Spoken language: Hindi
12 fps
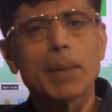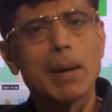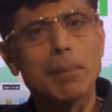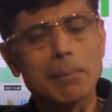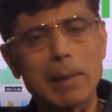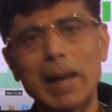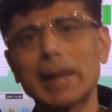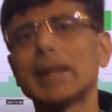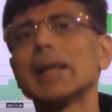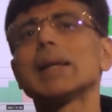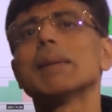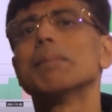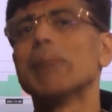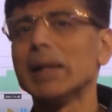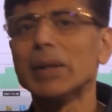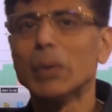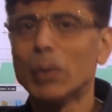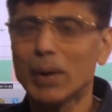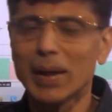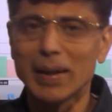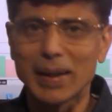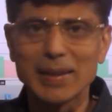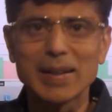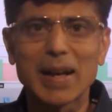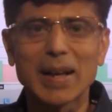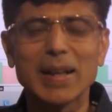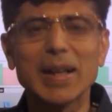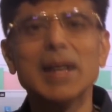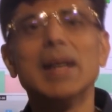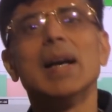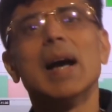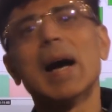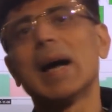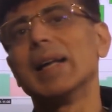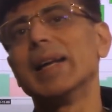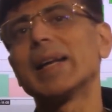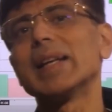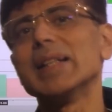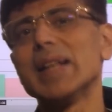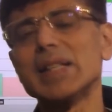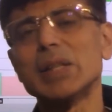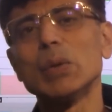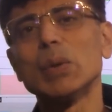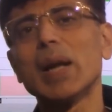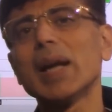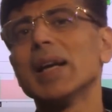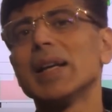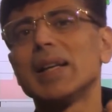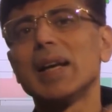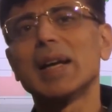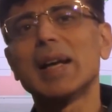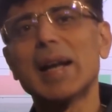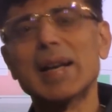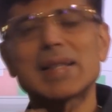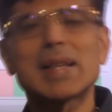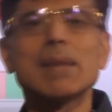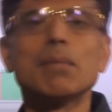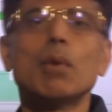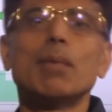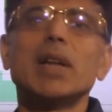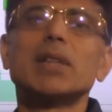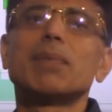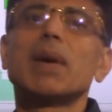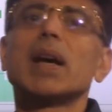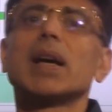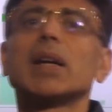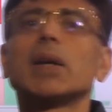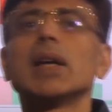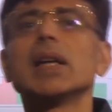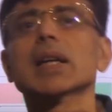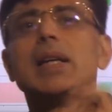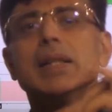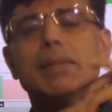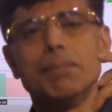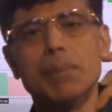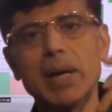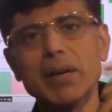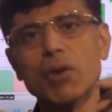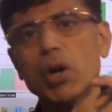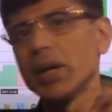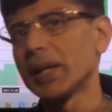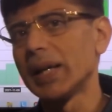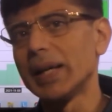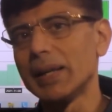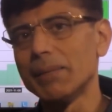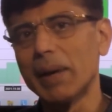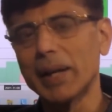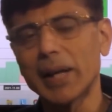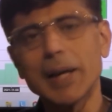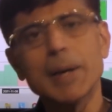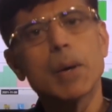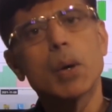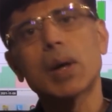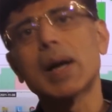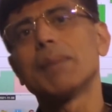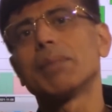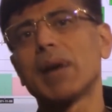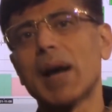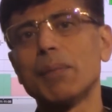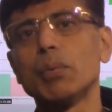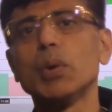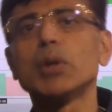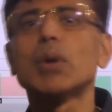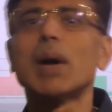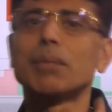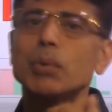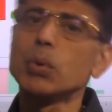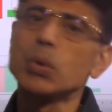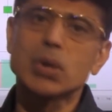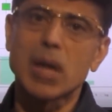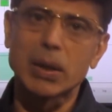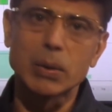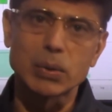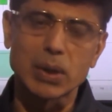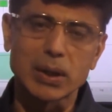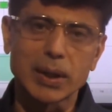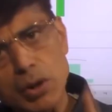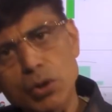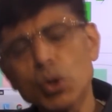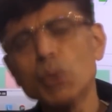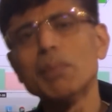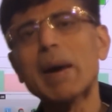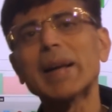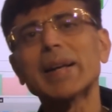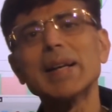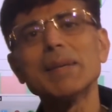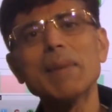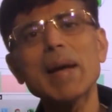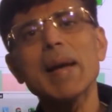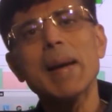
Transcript: मार्केट बंद होने नहीं जा रही है हाँ लेकिन ये ज़रूर है कि अगर ऐसे मोमेंट्स पे अगर कहीं बड़ी वॉलिटिलिटी बन गई और आप ट्रैप हुए तो आपको नुकसान हो सकता है तो मार्केट में